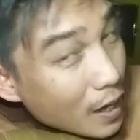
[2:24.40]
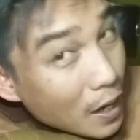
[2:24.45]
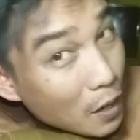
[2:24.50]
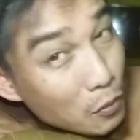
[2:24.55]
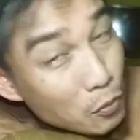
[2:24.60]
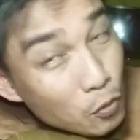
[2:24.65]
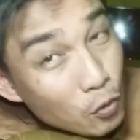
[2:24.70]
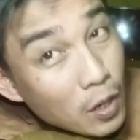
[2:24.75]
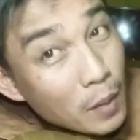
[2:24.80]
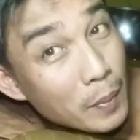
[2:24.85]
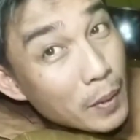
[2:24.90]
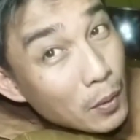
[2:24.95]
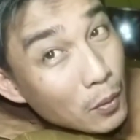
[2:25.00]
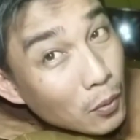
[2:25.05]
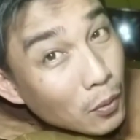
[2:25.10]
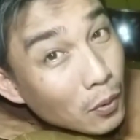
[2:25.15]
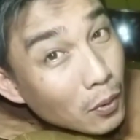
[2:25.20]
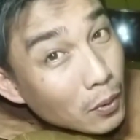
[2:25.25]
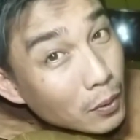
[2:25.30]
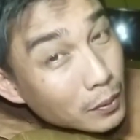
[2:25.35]
aku juga
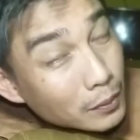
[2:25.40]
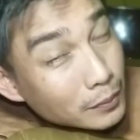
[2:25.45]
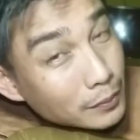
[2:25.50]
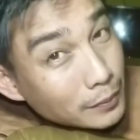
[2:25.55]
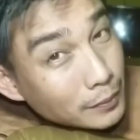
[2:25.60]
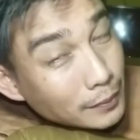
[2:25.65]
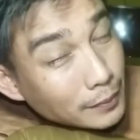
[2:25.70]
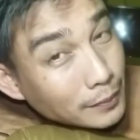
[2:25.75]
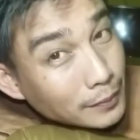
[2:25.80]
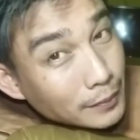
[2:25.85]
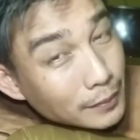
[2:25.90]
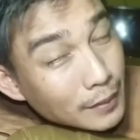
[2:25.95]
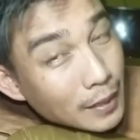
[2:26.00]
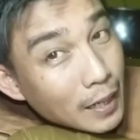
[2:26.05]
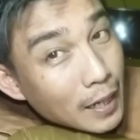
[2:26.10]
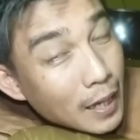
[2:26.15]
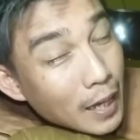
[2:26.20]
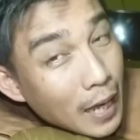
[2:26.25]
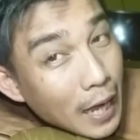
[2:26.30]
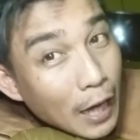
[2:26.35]
bingung loh
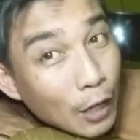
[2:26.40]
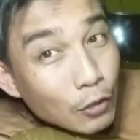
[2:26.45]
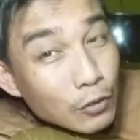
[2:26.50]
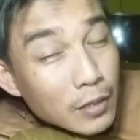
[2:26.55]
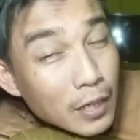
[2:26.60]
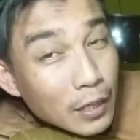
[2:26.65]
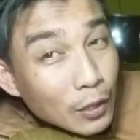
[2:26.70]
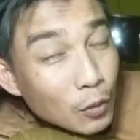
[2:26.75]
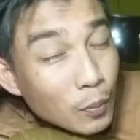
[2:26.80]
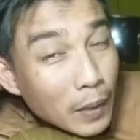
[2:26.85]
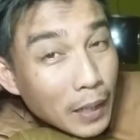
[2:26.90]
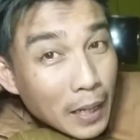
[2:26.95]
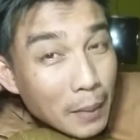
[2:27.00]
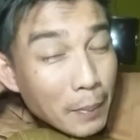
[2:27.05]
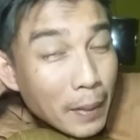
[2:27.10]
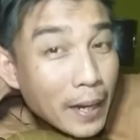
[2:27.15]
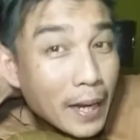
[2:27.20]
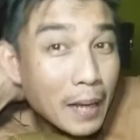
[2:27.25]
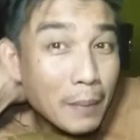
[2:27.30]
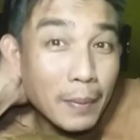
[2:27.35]
harusnya itu
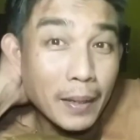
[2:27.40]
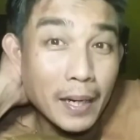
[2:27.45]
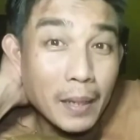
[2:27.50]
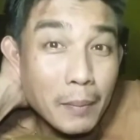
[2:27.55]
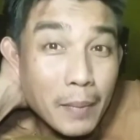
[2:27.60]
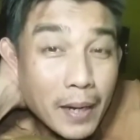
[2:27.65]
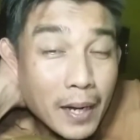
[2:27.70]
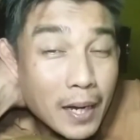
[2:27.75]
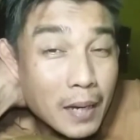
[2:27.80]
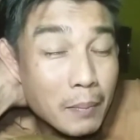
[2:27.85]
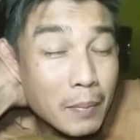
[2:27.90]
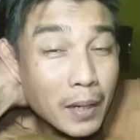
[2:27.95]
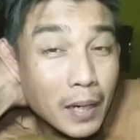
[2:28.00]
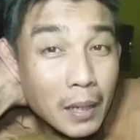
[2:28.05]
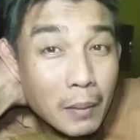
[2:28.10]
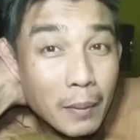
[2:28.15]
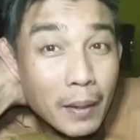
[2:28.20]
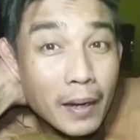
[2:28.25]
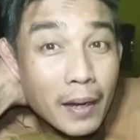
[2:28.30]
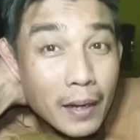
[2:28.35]
bagaimana bagaimana dan
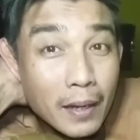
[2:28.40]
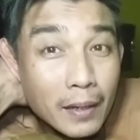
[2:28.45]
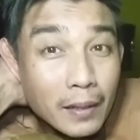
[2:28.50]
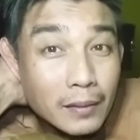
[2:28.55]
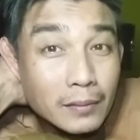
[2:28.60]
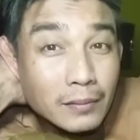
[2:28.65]
bagaimana